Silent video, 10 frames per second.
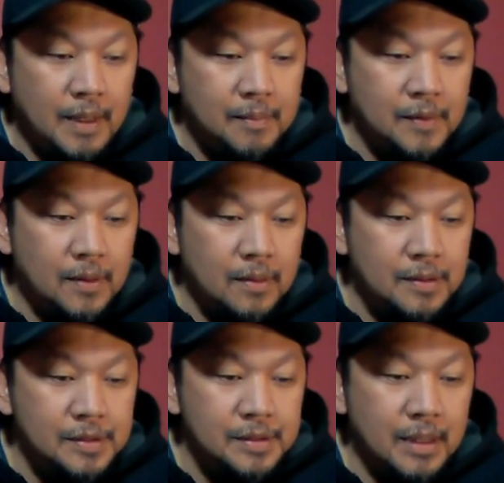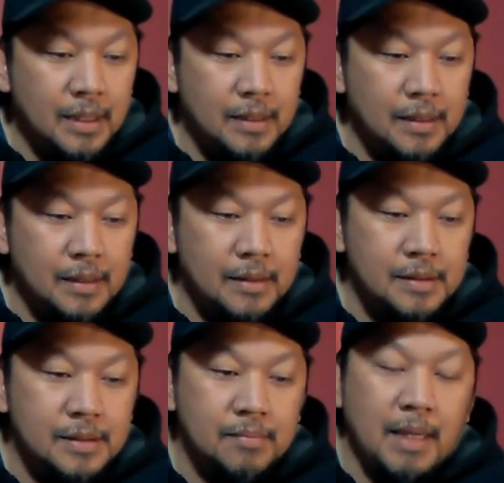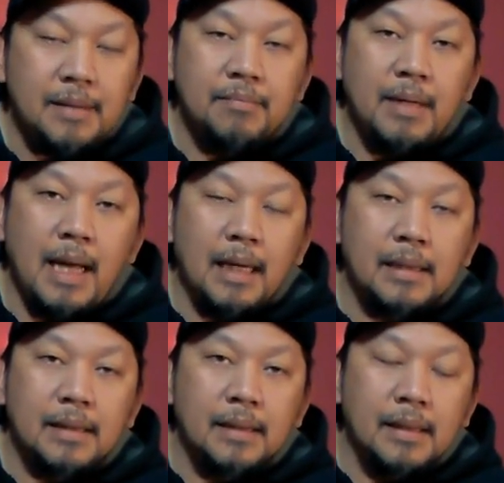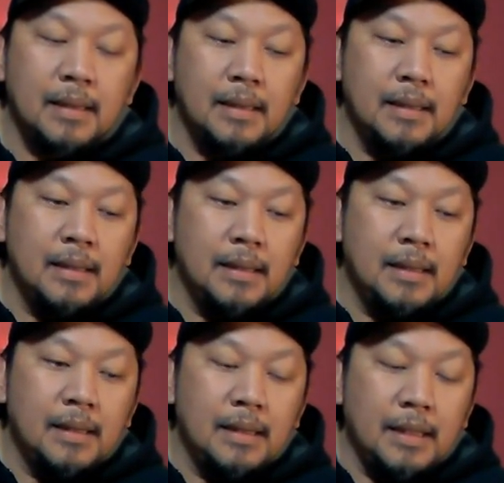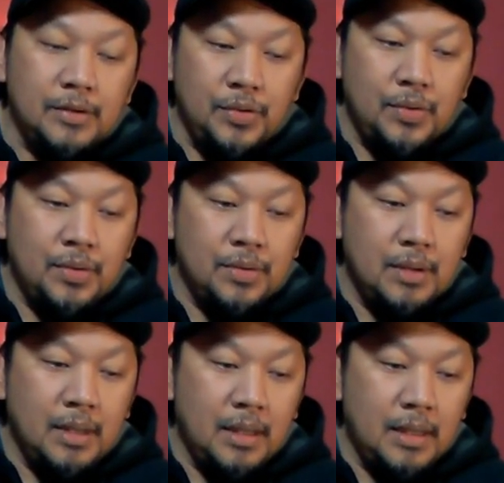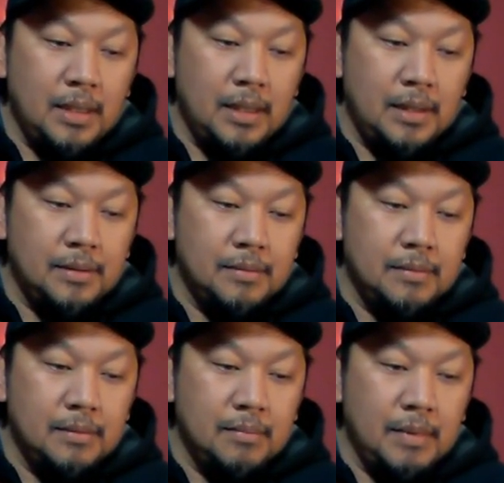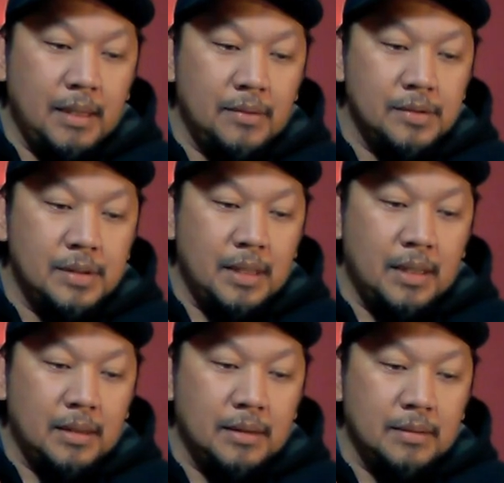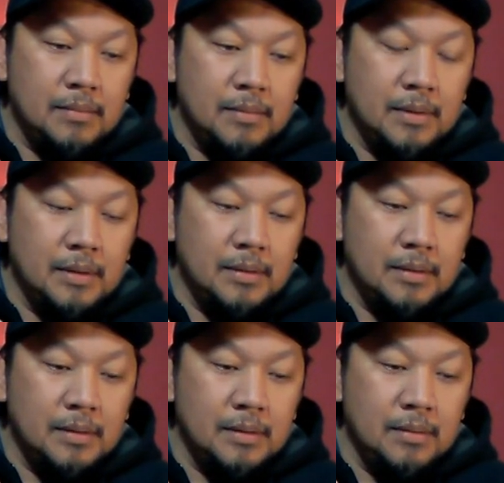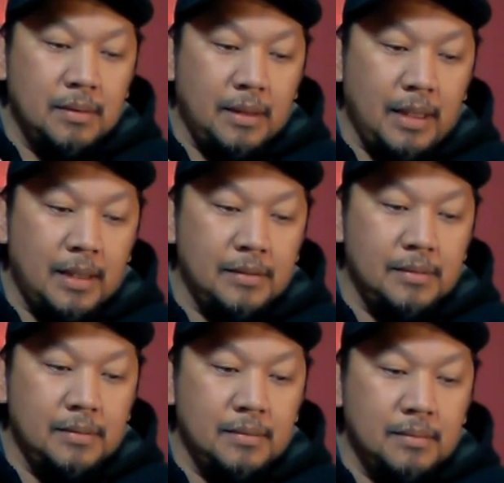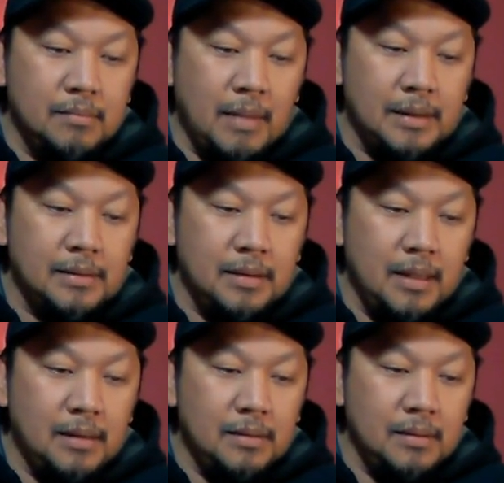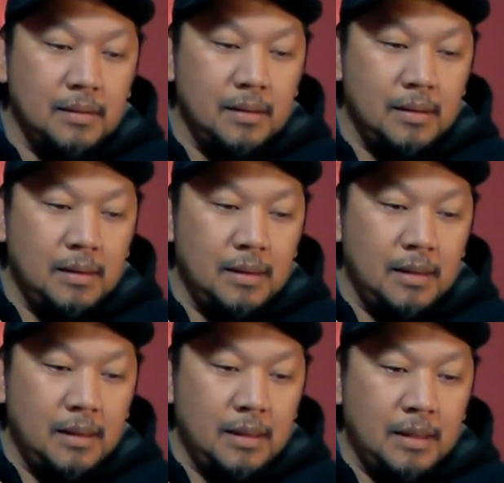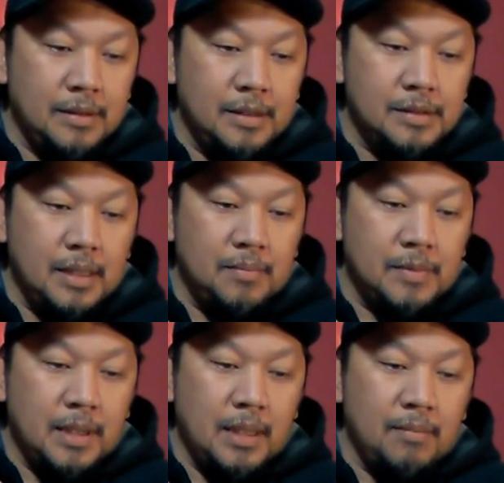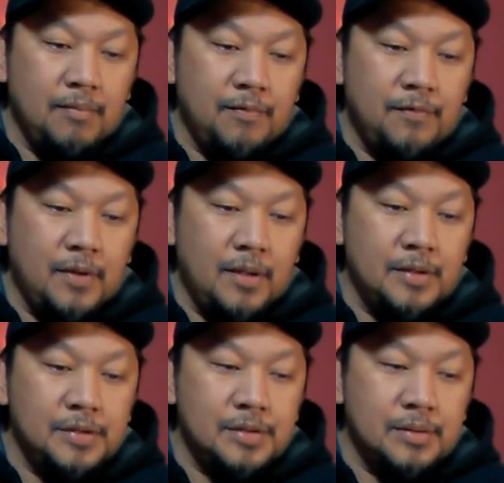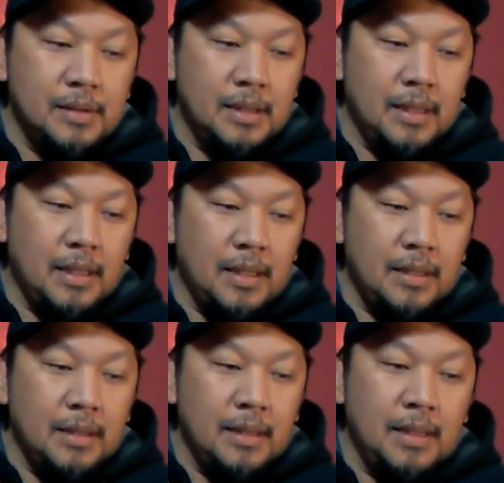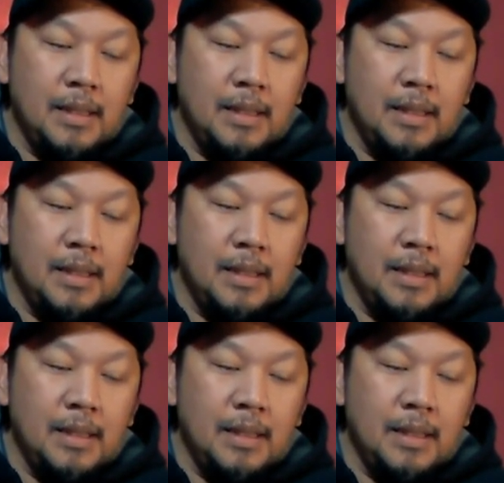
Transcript: White colors niya is matte black. Ito yun at uh, meron siyang red, matte din. At the same time, frost, gray,